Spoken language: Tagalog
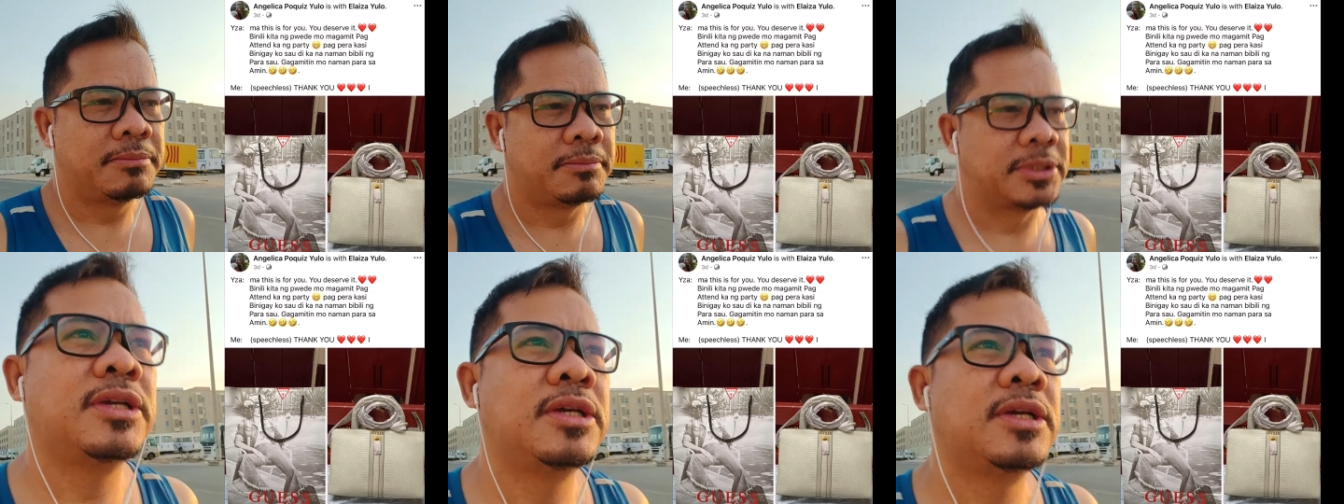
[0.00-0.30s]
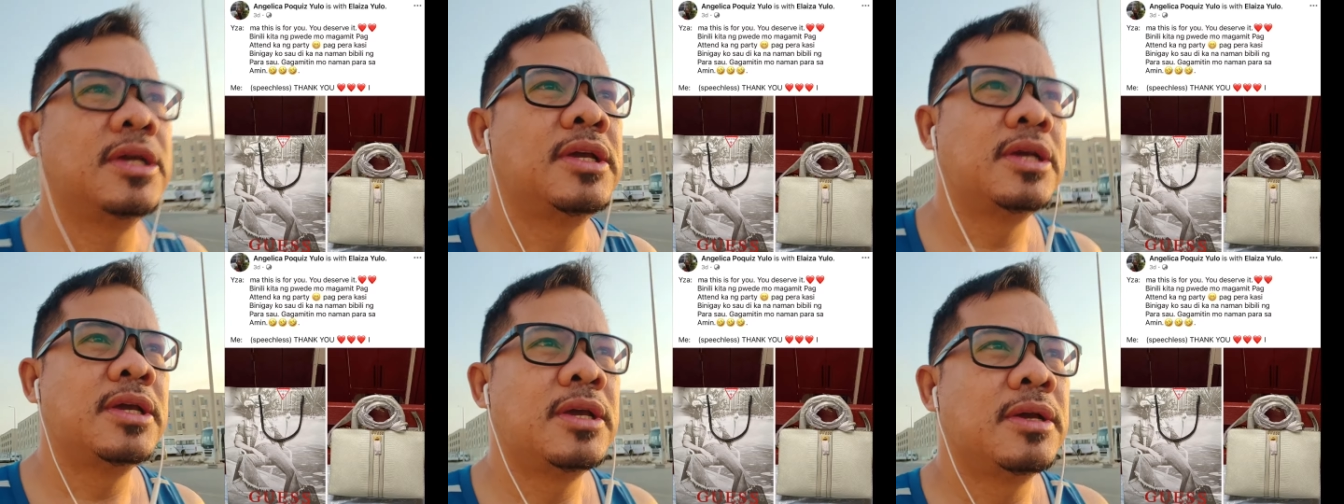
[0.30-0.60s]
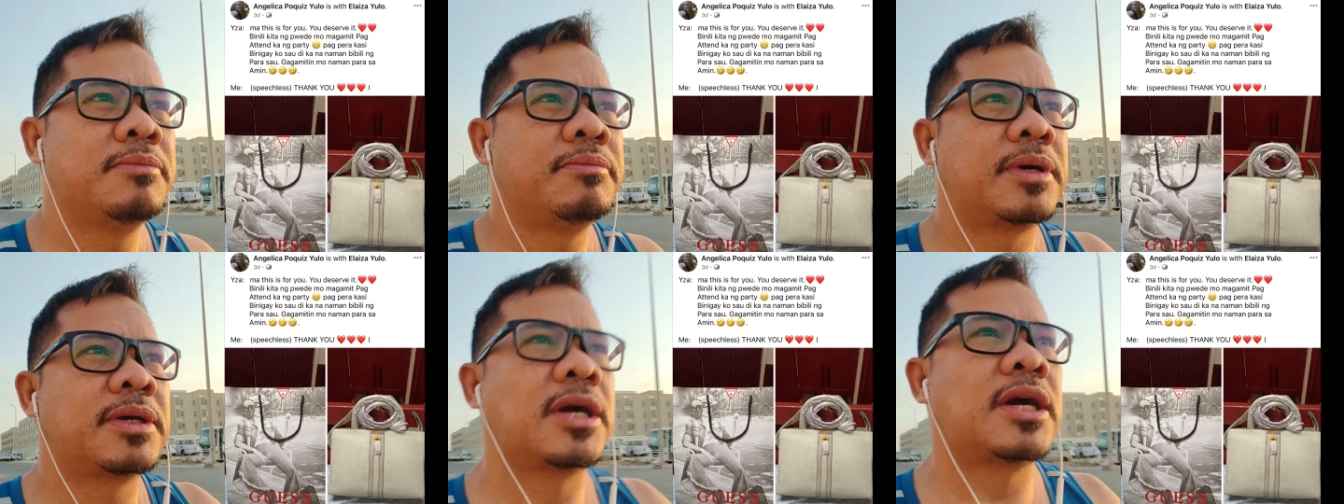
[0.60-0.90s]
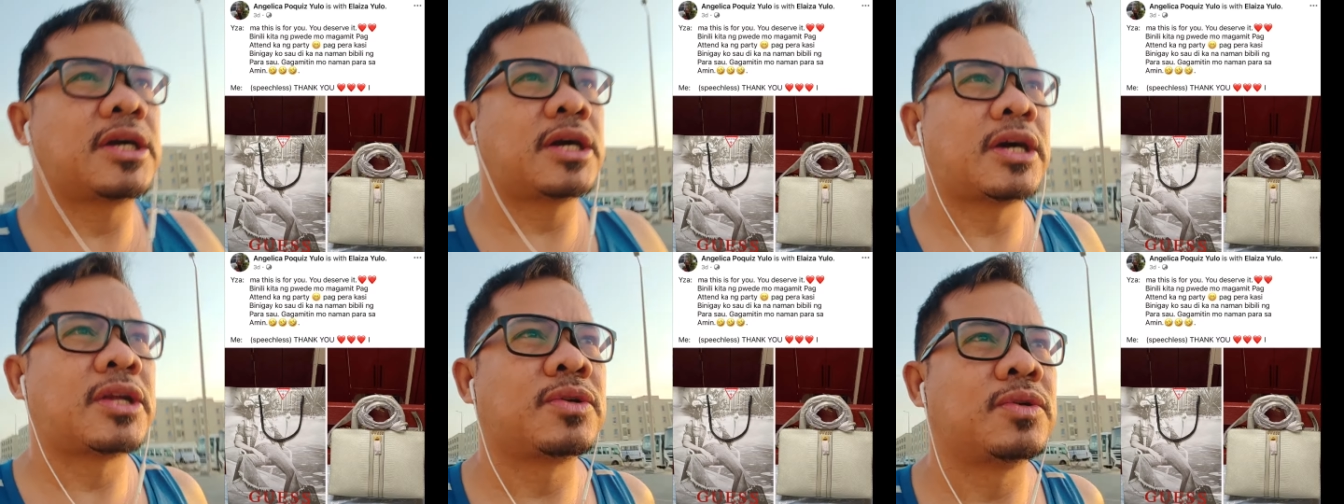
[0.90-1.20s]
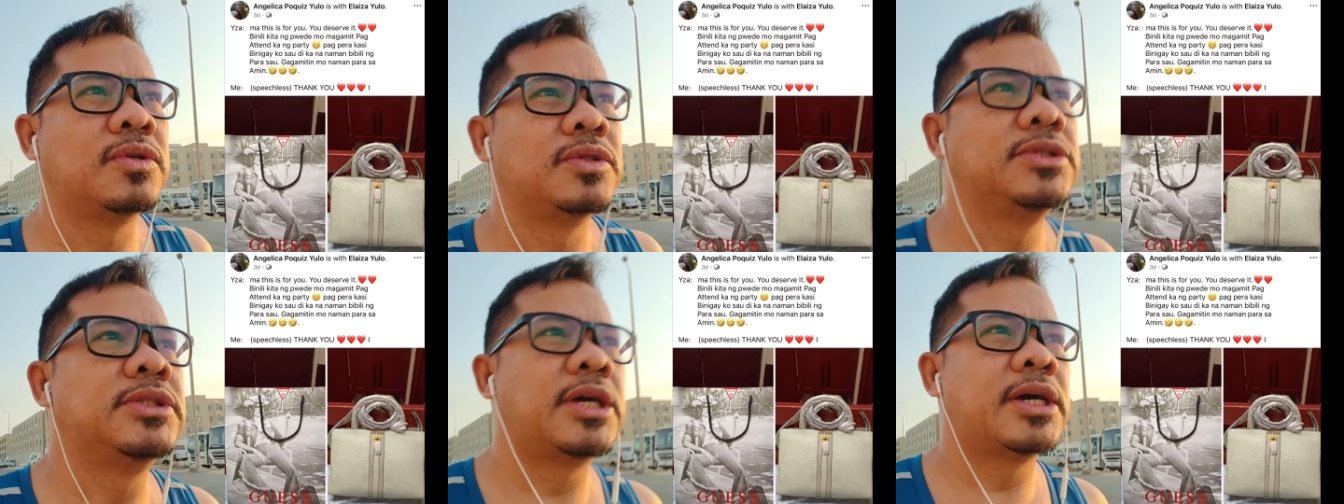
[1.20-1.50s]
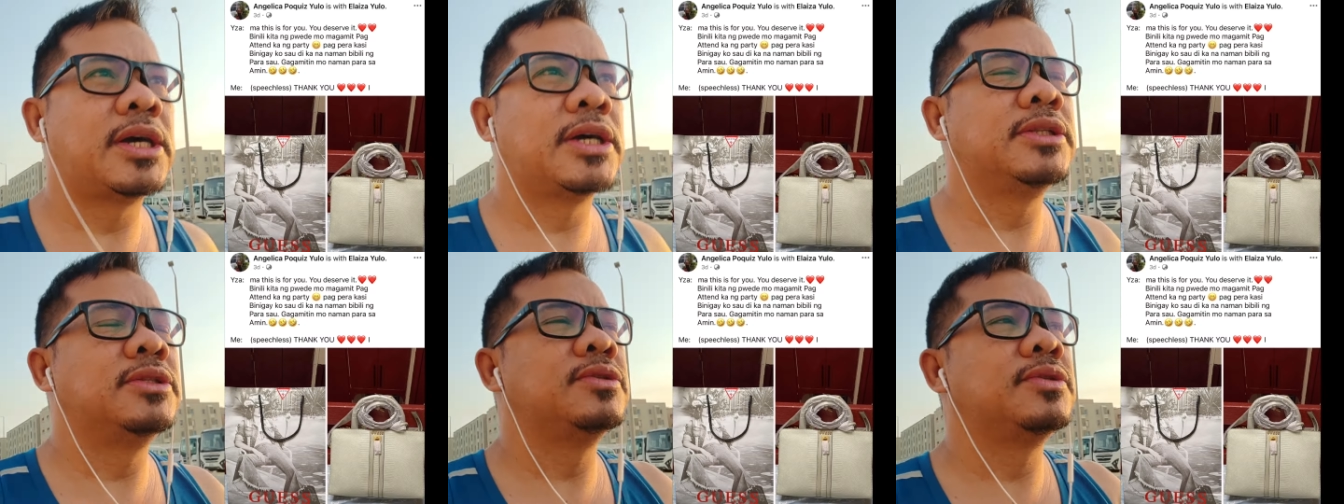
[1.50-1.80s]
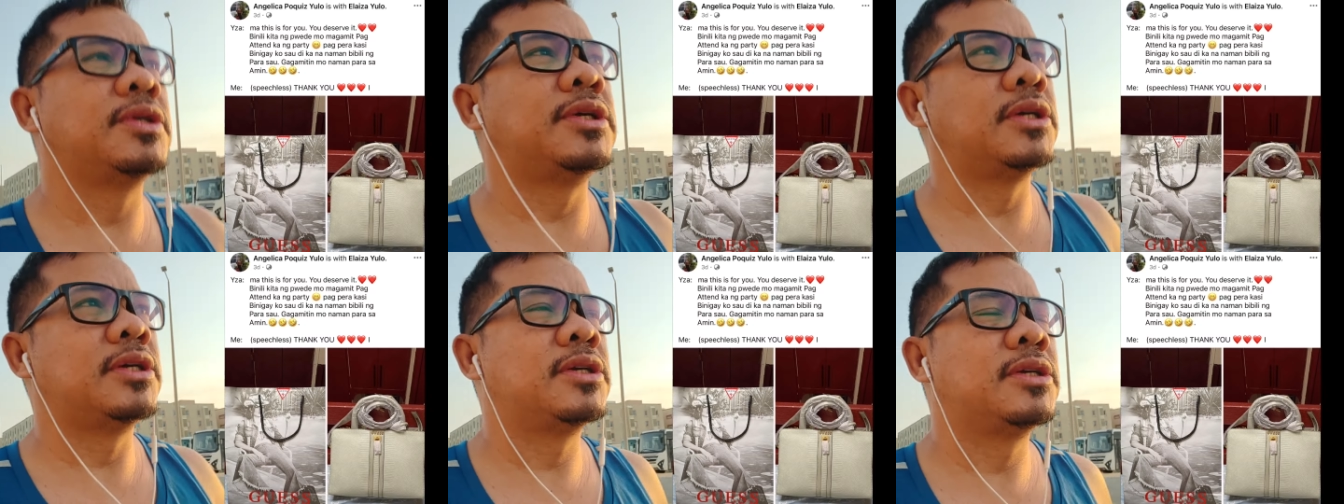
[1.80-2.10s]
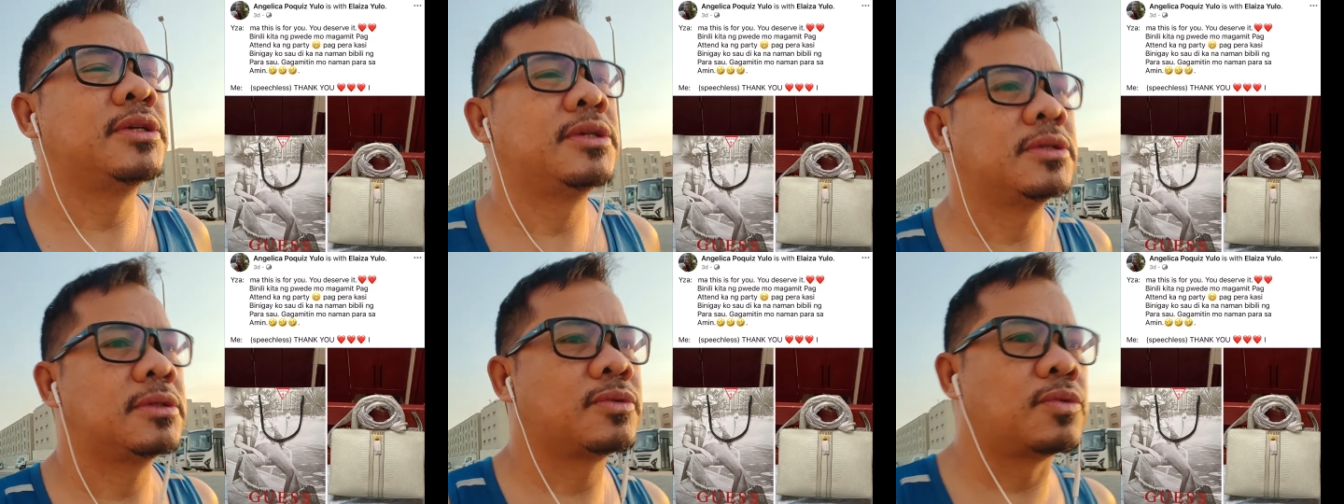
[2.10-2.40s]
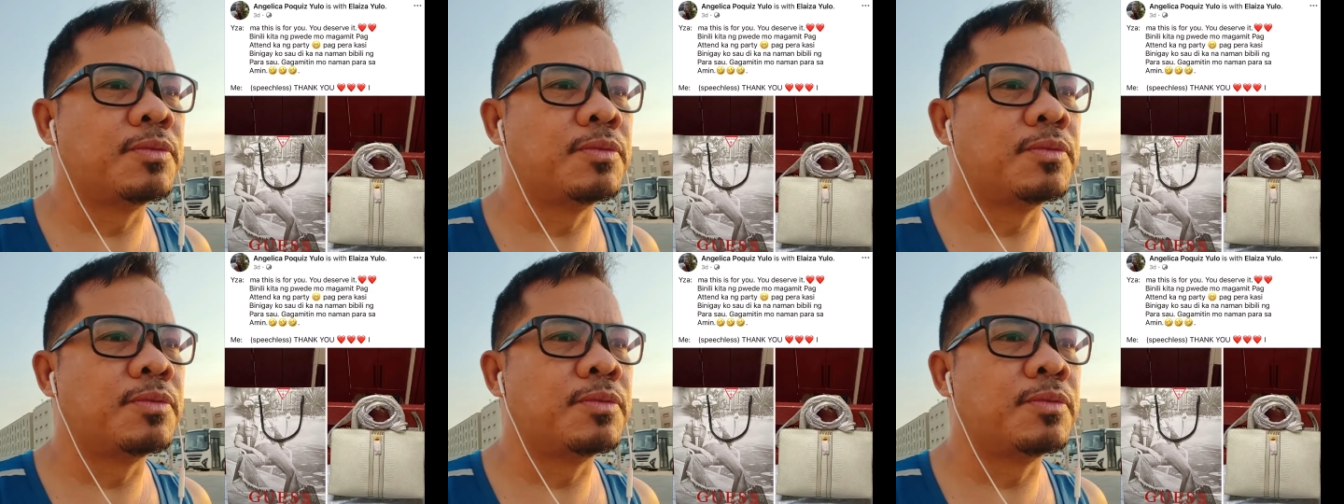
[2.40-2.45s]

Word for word: Eh, magkakaroon ng ano eh,